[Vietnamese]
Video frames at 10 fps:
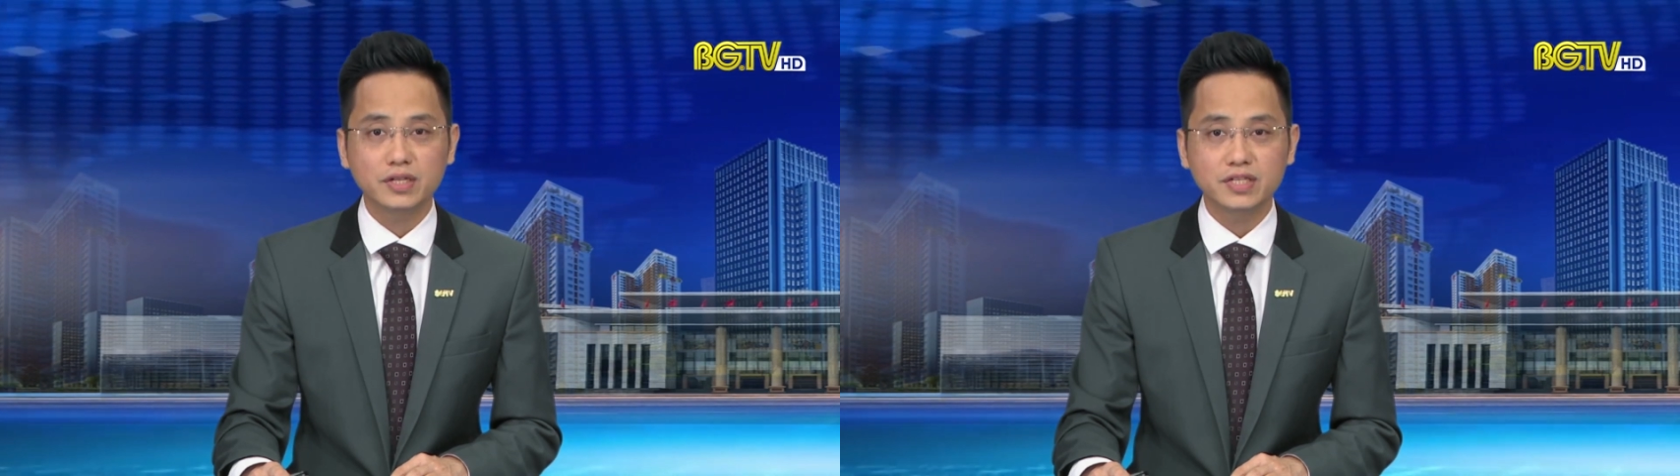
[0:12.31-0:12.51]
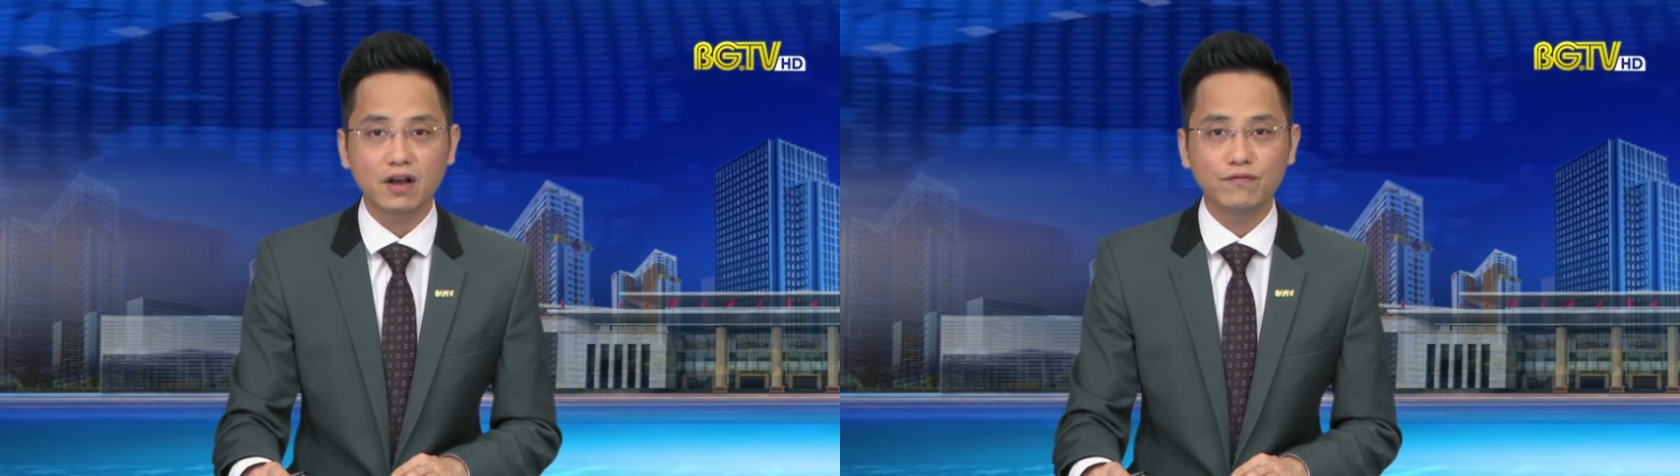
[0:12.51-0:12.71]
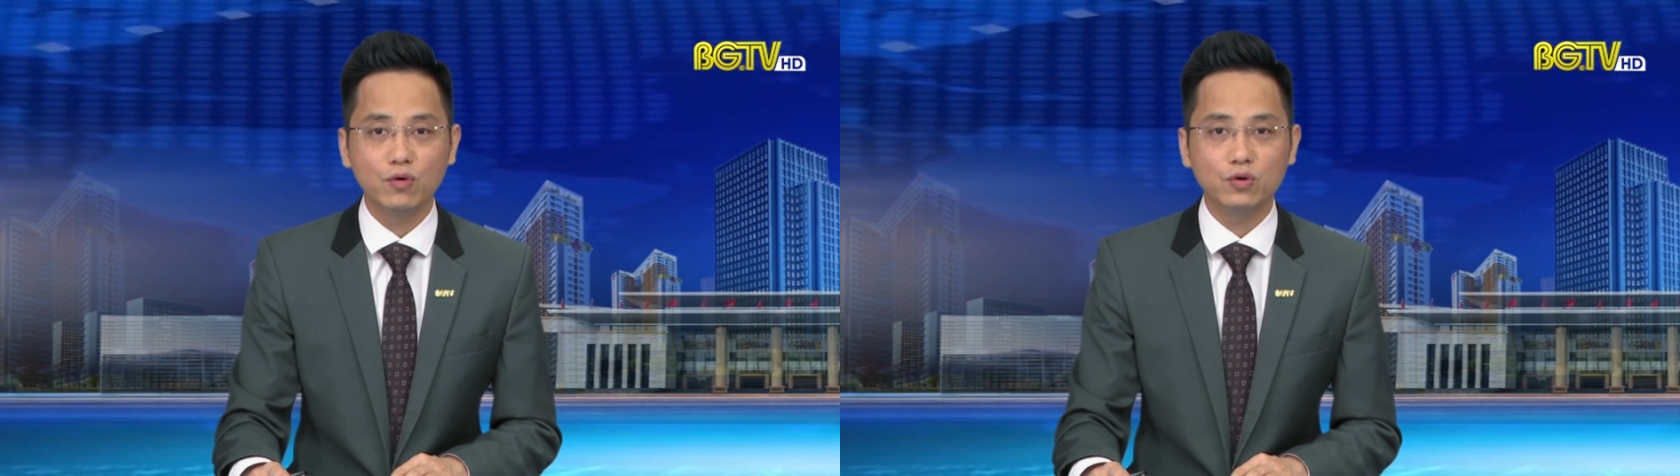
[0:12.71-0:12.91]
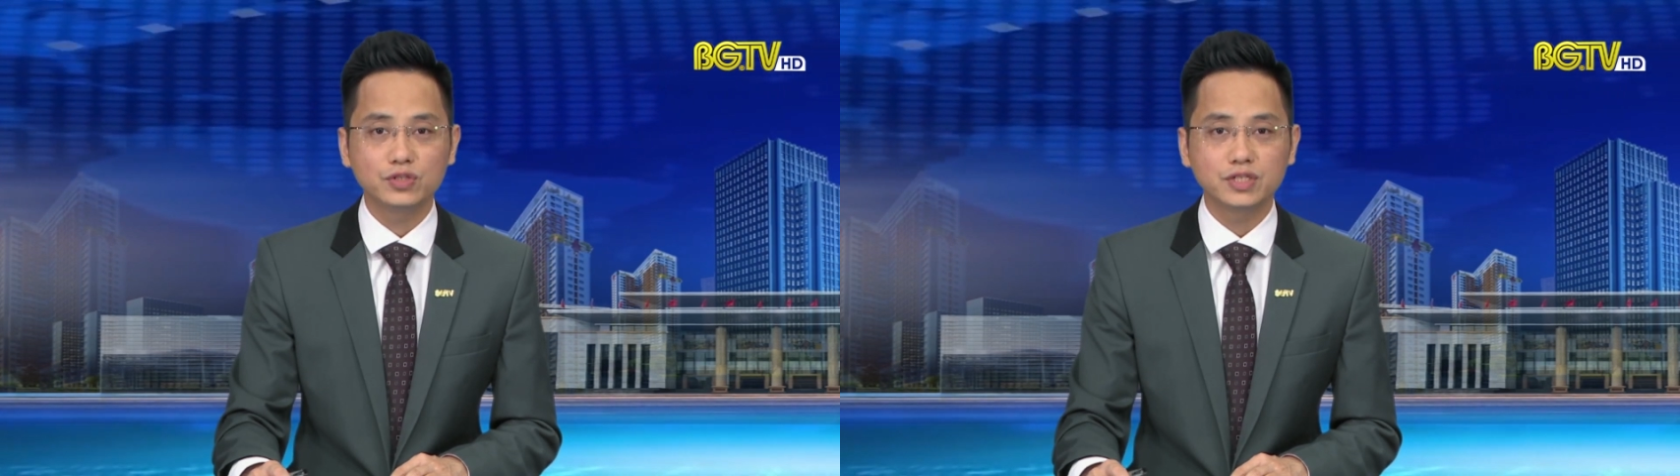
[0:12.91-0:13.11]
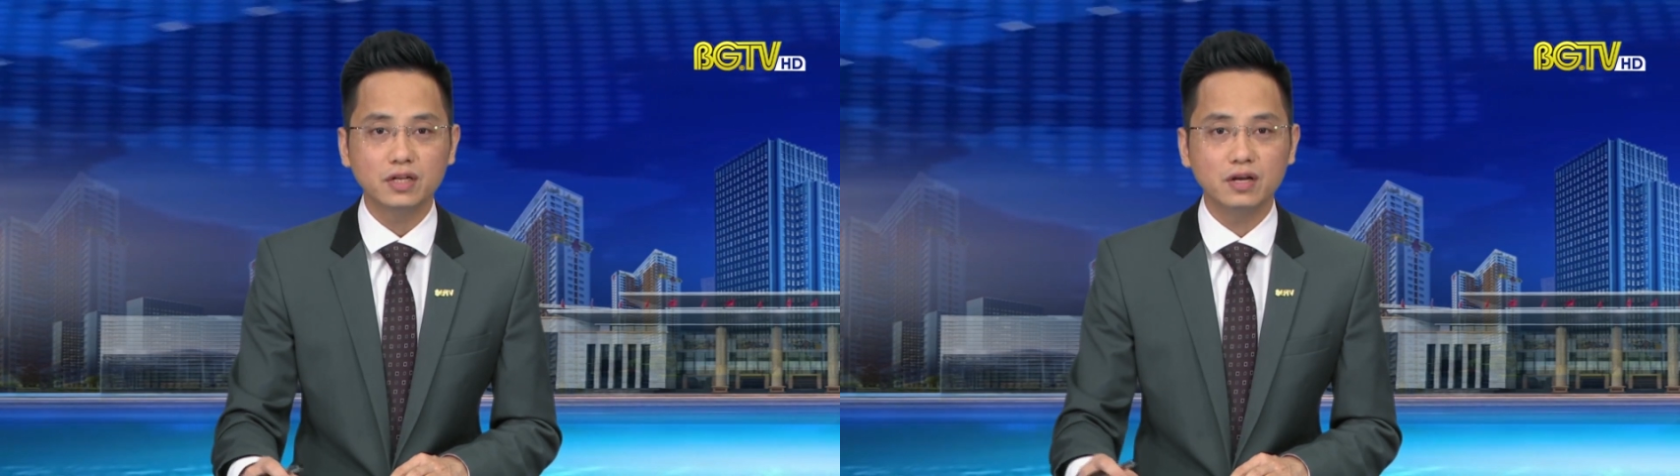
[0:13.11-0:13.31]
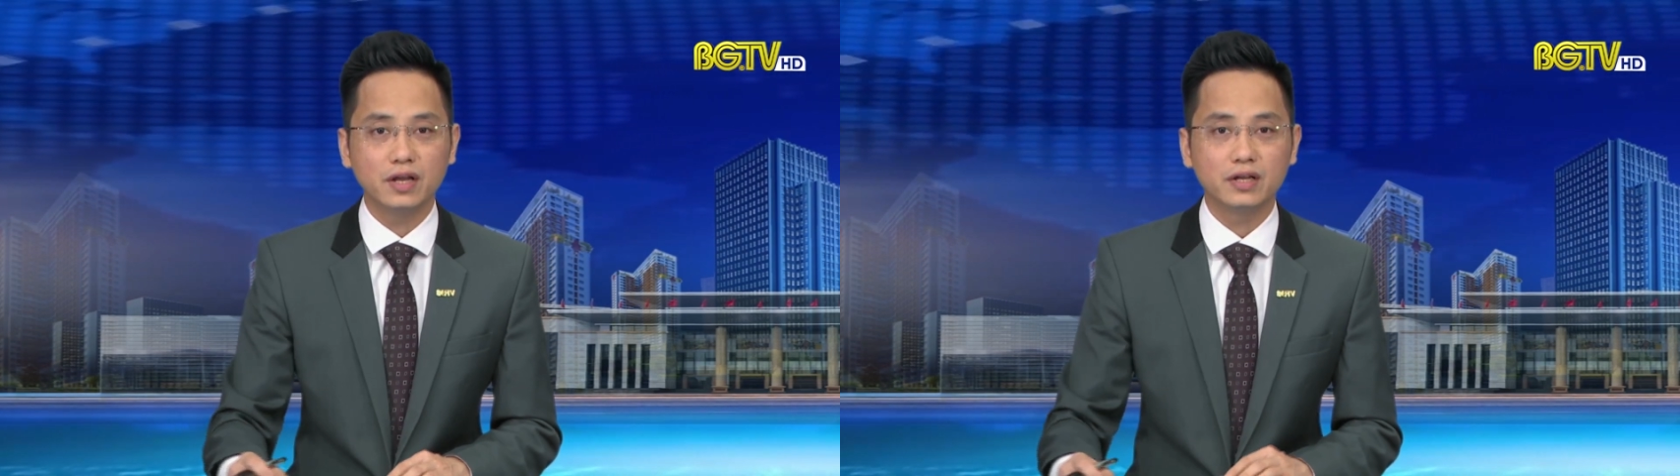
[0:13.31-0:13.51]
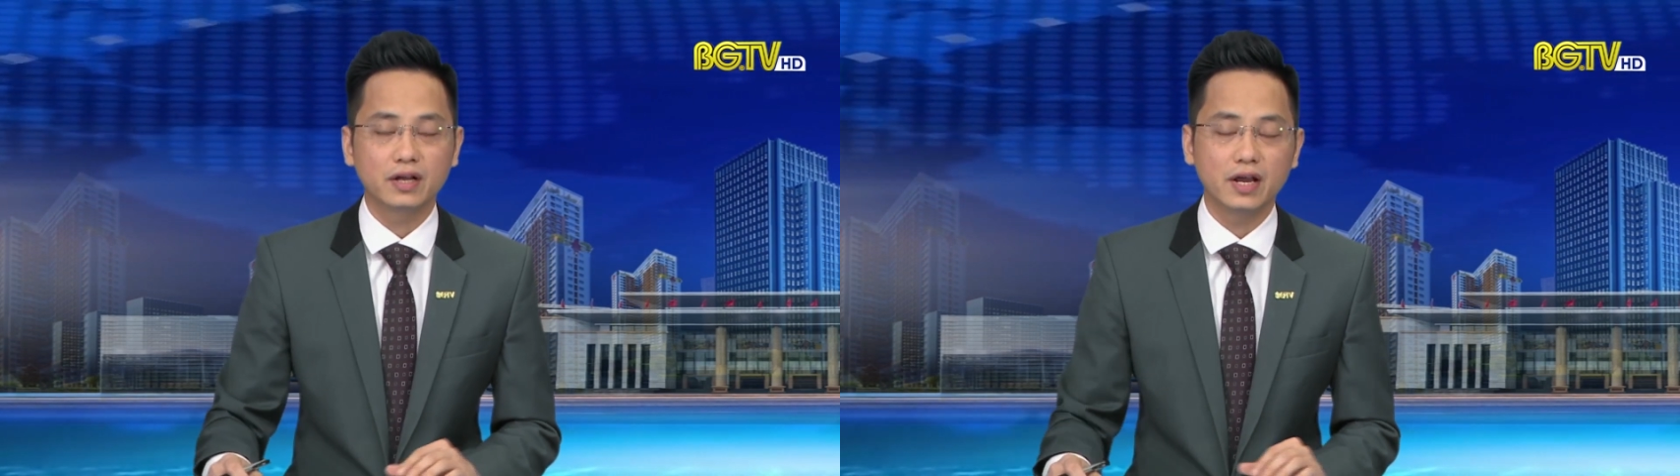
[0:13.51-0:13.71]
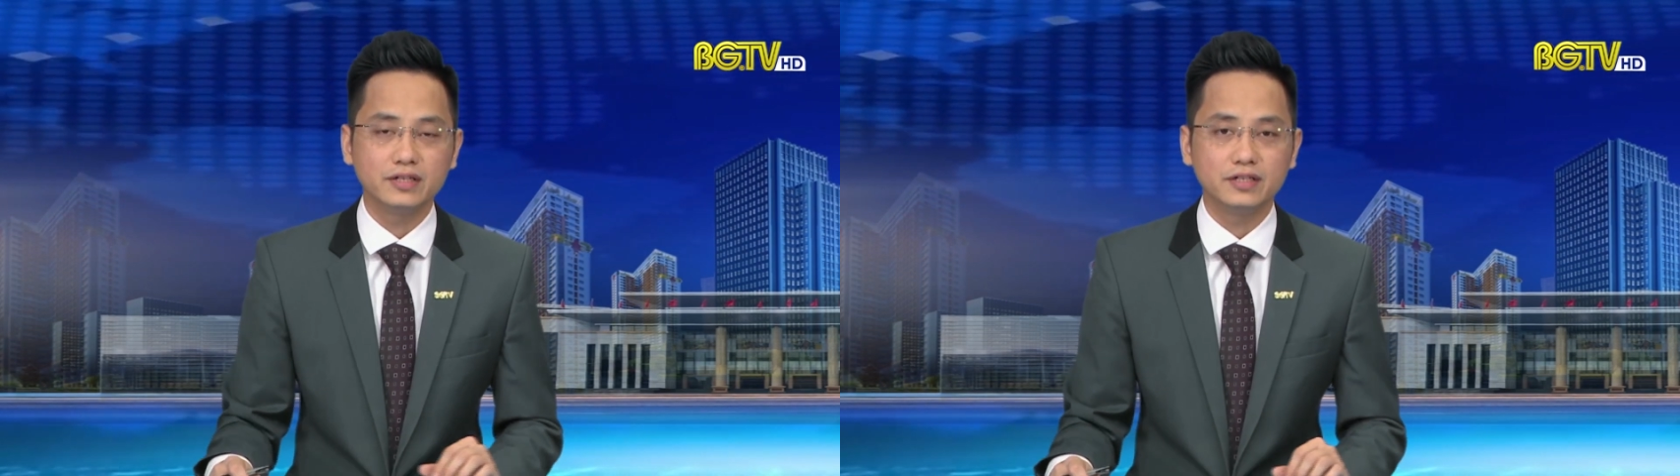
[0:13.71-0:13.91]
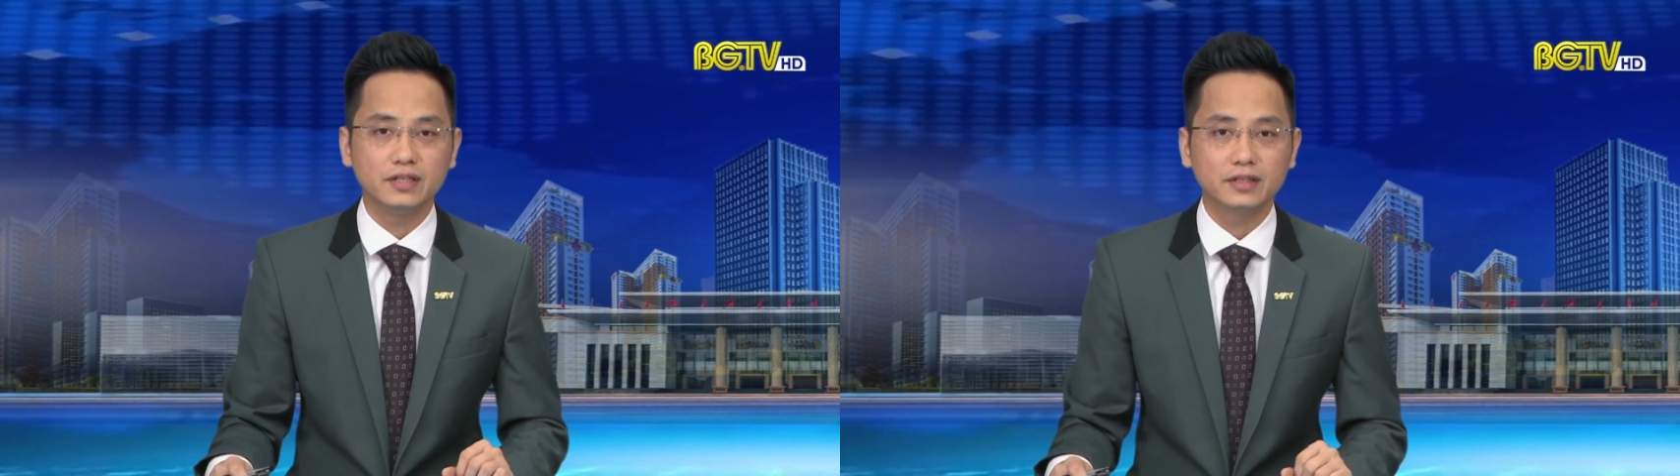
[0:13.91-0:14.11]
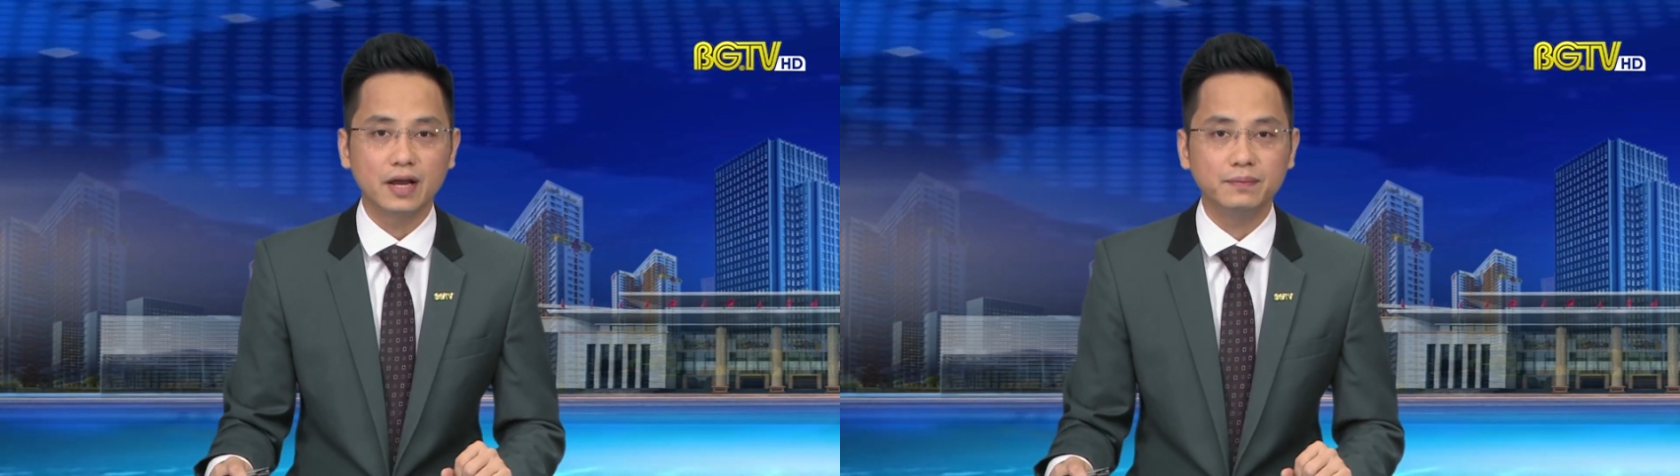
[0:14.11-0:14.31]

ra vụ giết người ngày 9 tháng 8.